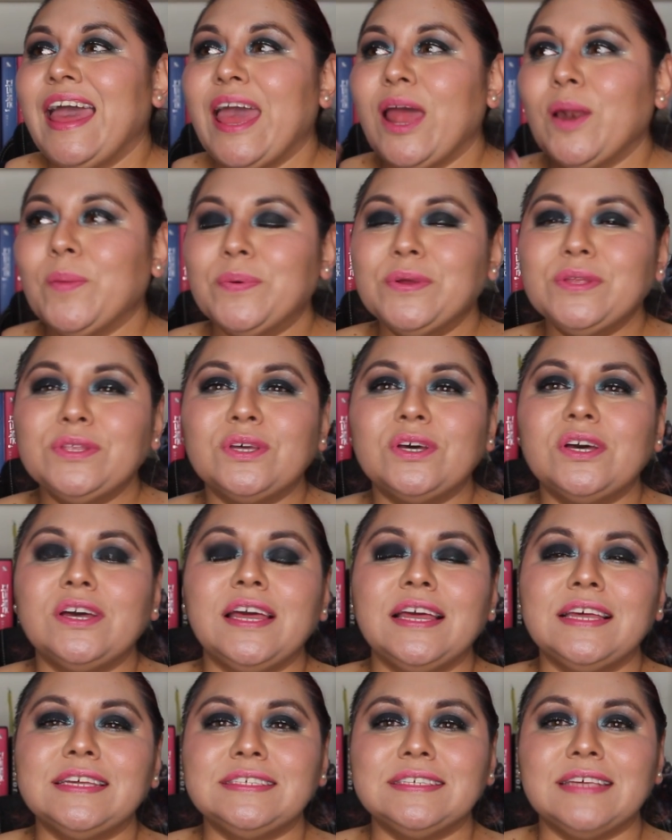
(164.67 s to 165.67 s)
El punto
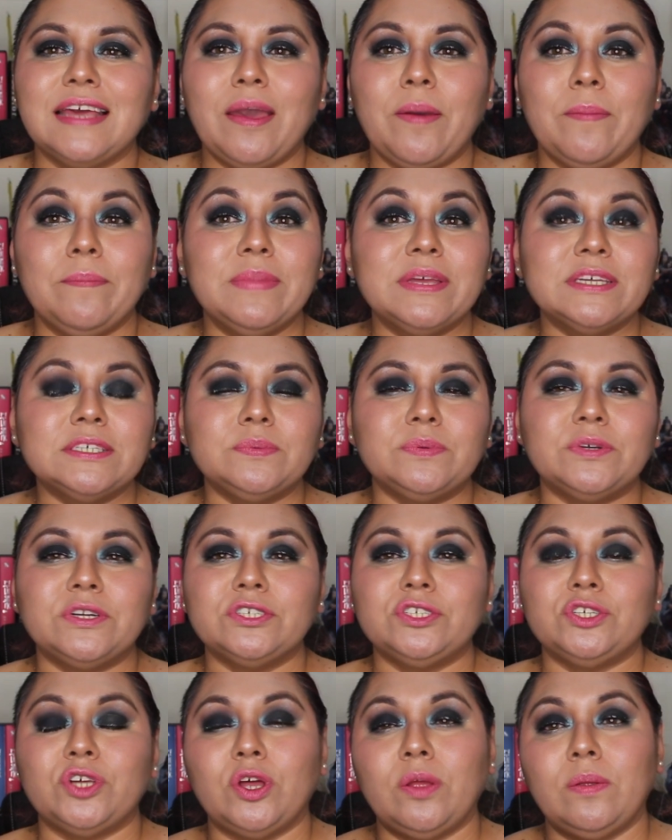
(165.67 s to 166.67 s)
es que
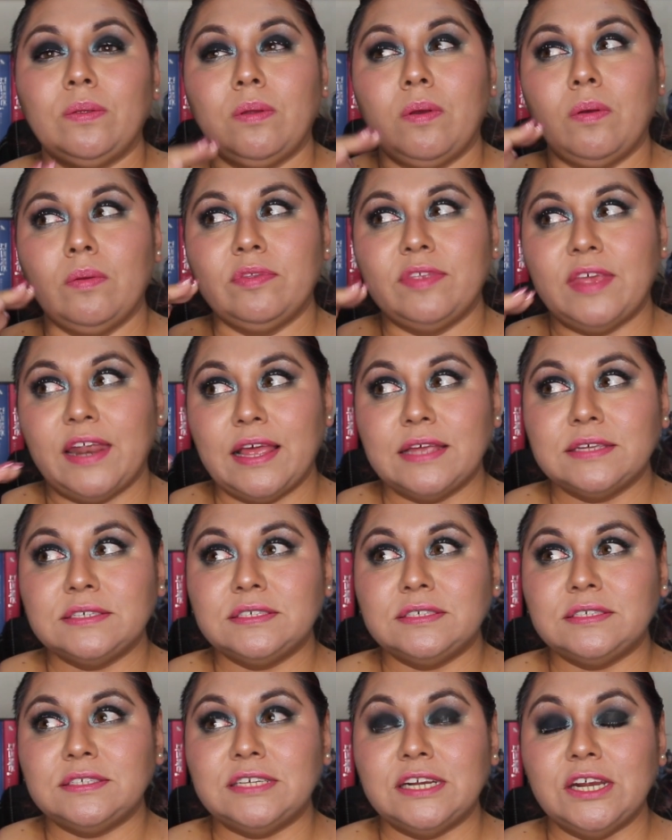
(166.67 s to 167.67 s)
Mistborn son
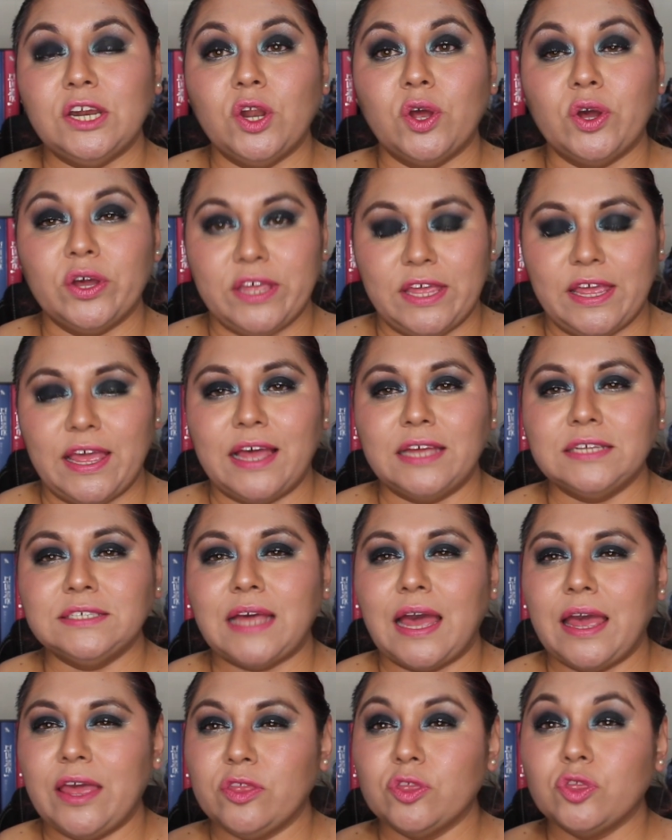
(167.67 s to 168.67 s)
tres
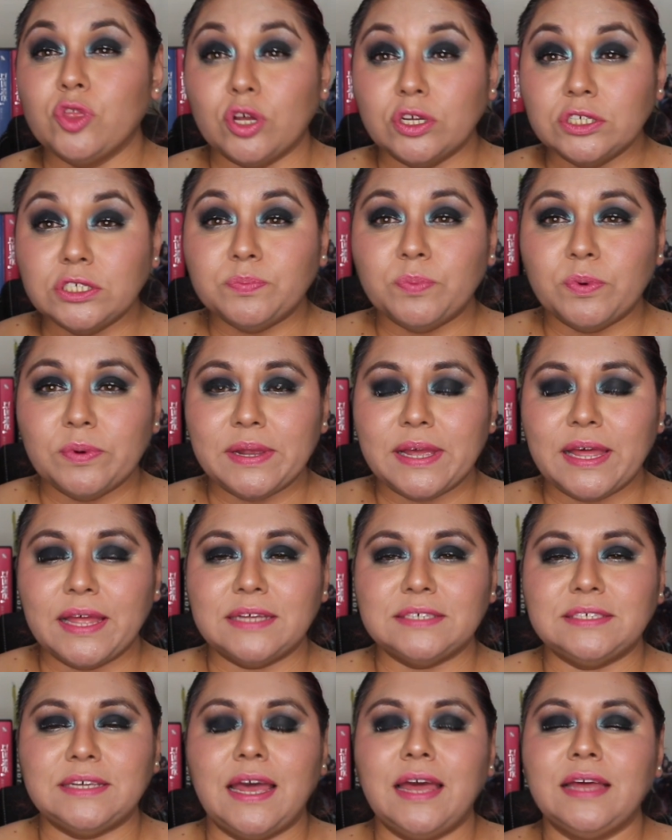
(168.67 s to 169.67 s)
trilogías. Hay dos
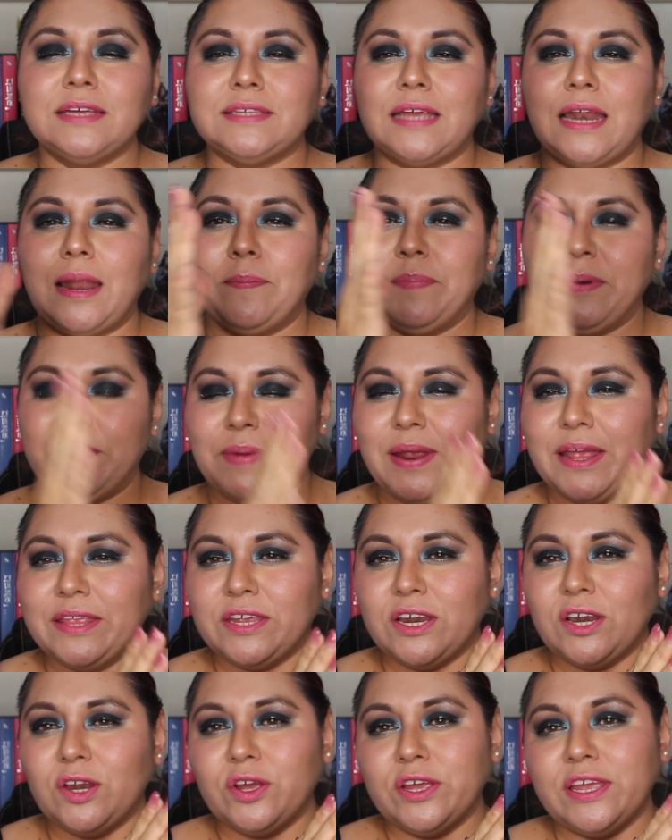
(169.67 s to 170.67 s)
publicadas ya. Está la primera
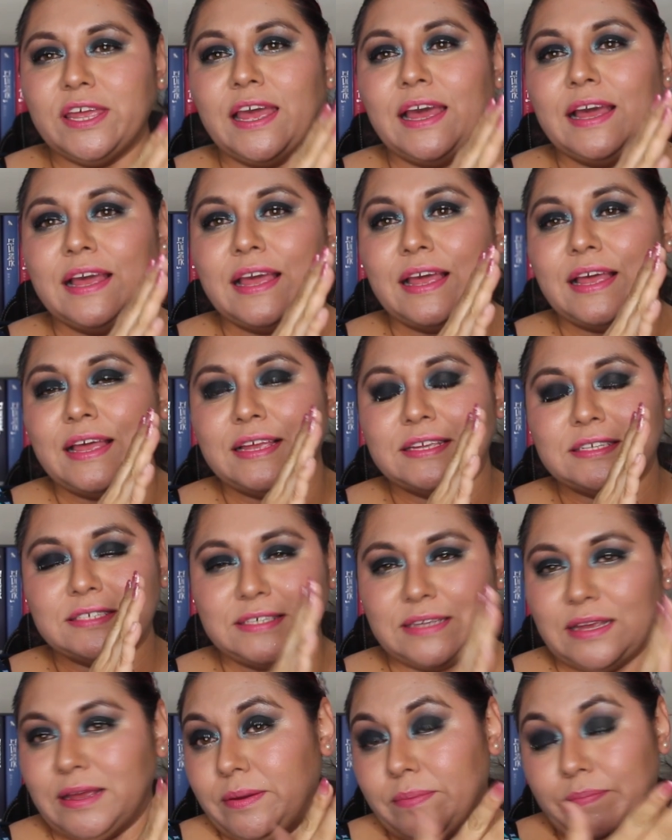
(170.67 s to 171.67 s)
trilogía que
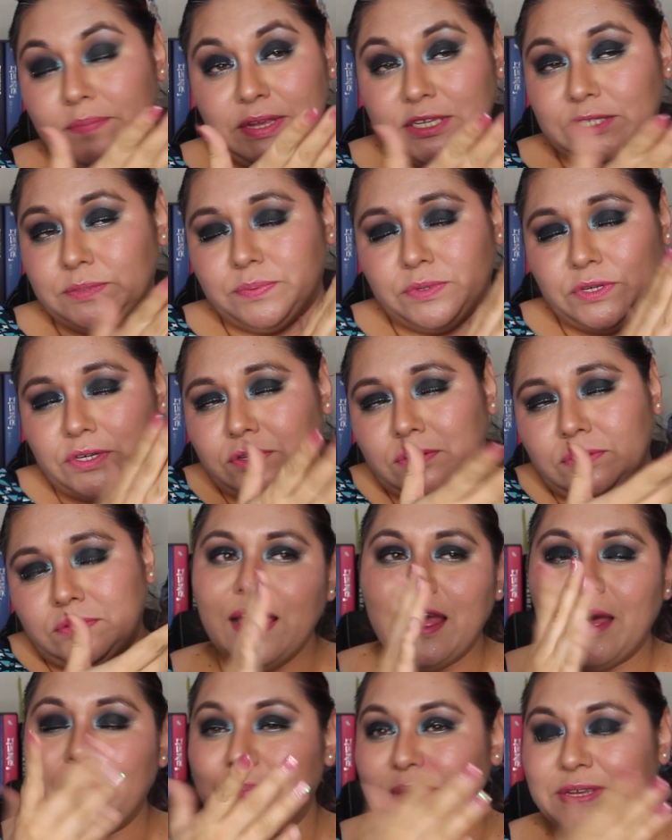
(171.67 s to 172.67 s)
es uh, eh, Mistborn
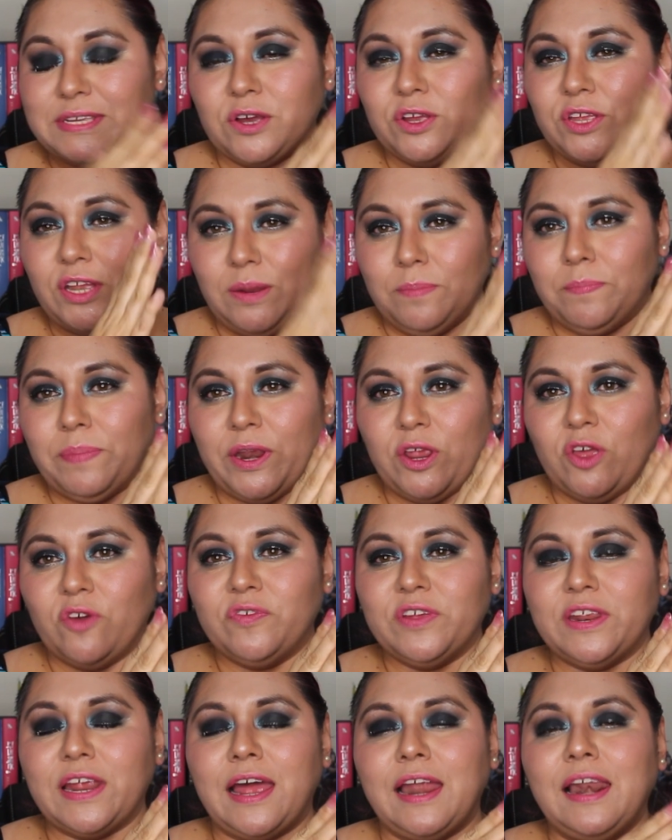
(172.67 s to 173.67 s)
empieza con el Imperio
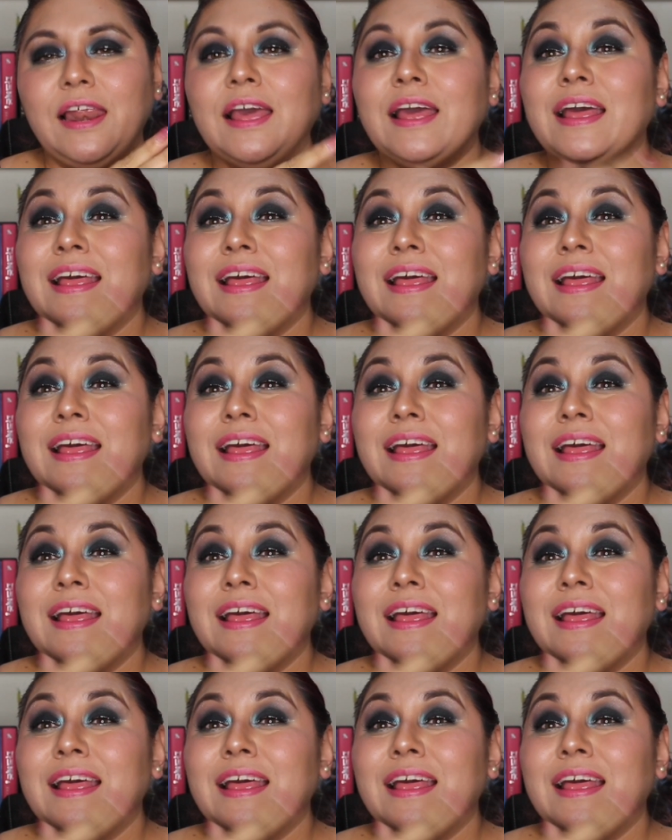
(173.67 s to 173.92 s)
Final.